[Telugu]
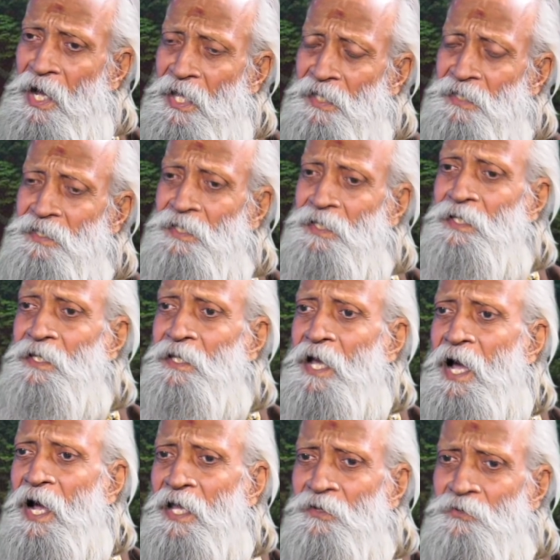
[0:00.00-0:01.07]
అది
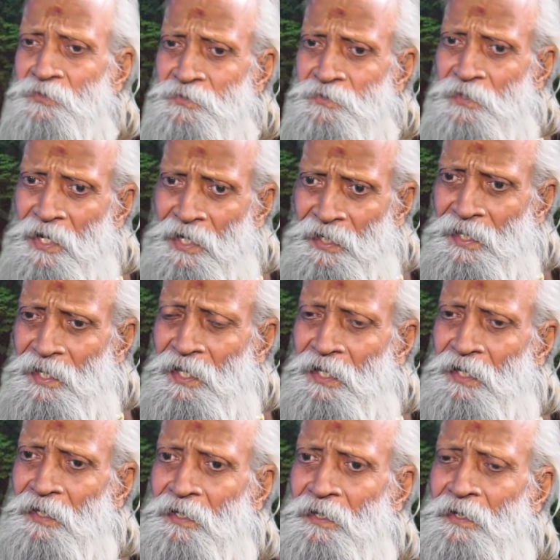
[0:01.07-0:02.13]
ఆ రోజు అక్కడ
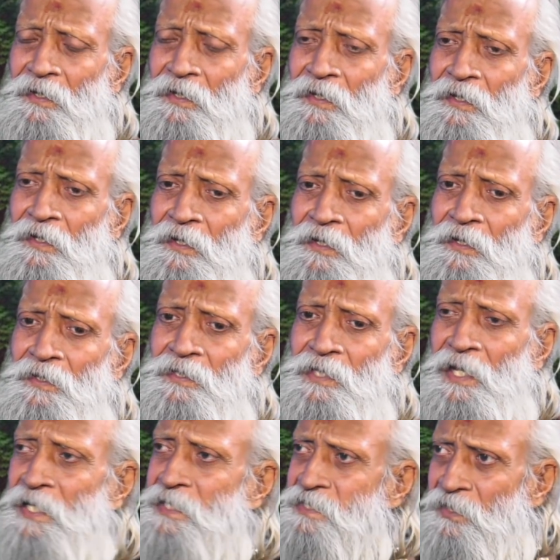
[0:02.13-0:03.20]

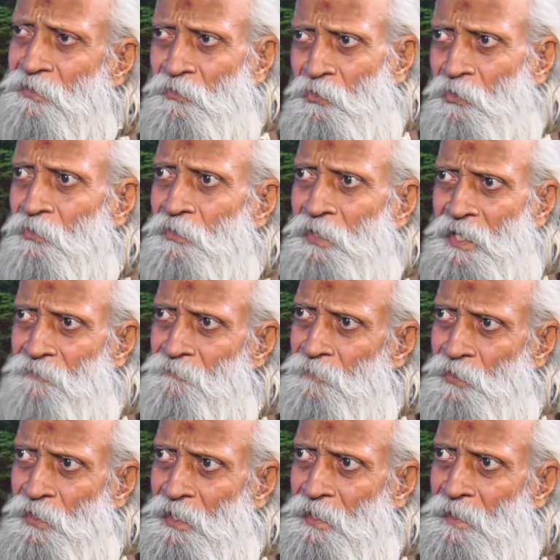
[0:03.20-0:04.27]
ఎలక్షన్ కోడ్ ఉండడం
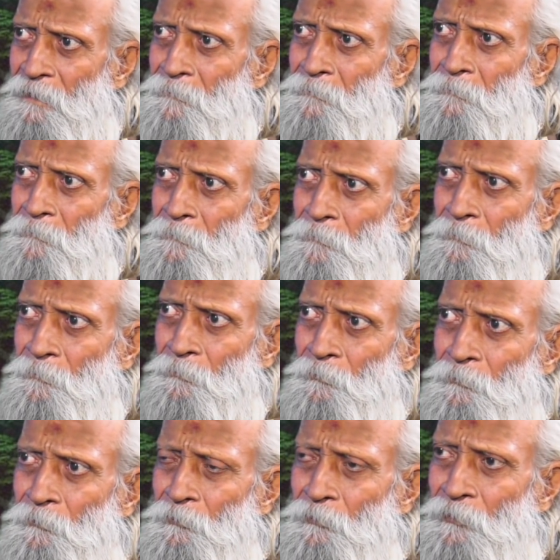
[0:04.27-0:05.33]
మూలంగా
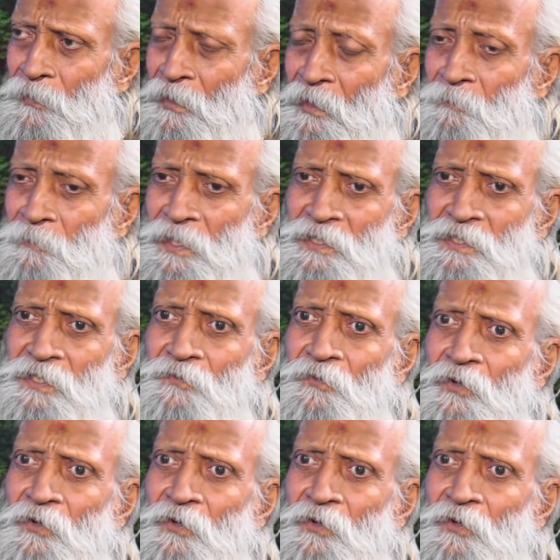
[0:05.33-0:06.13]
ప్రతి